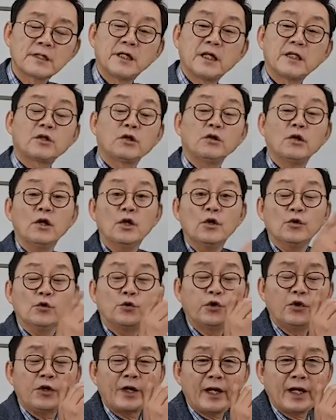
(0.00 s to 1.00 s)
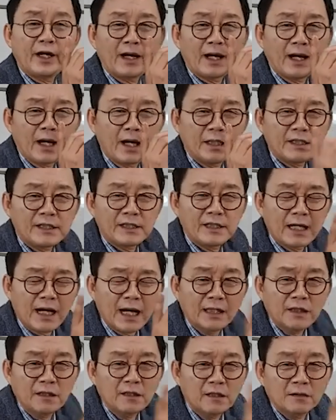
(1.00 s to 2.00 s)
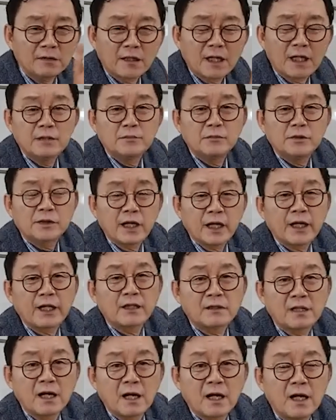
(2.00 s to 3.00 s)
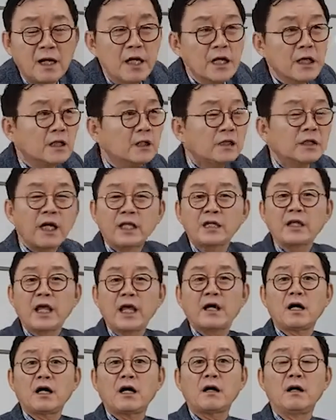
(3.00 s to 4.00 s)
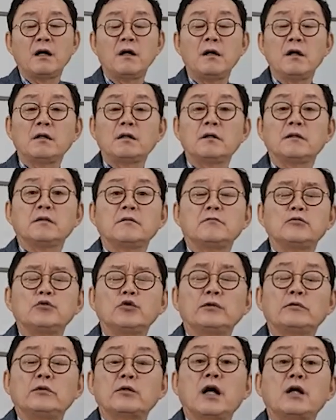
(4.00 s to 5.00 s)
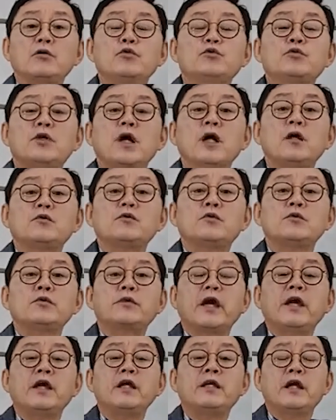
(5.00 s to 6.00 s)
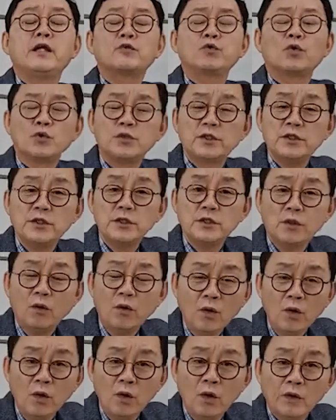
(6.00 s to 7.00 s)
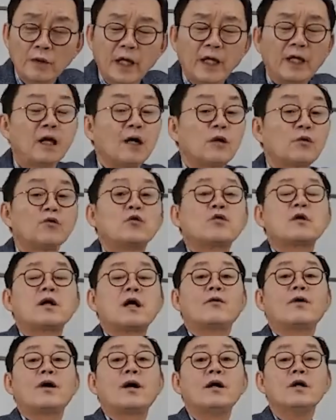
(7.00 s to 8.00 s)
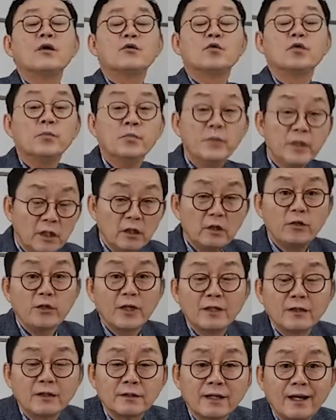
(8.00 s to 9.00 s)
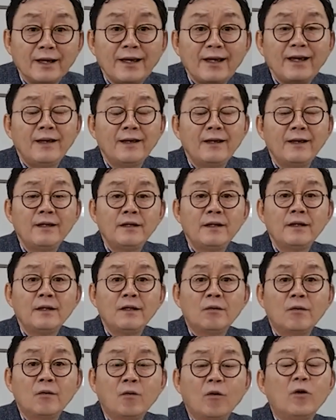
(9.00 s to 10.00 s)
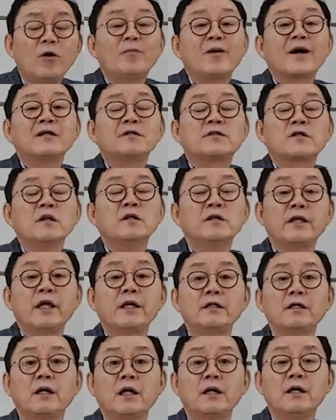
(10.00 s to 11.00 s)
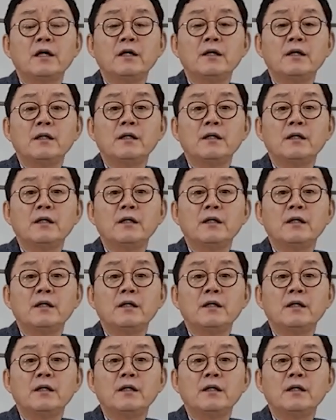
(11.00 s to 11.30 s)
그래서 후회하지 않는 삶을 사겠다. 그게 내가 나 윤창중 개인의 소신이고 내가 국가와 국민을 위한 나의 올바른 선택이다.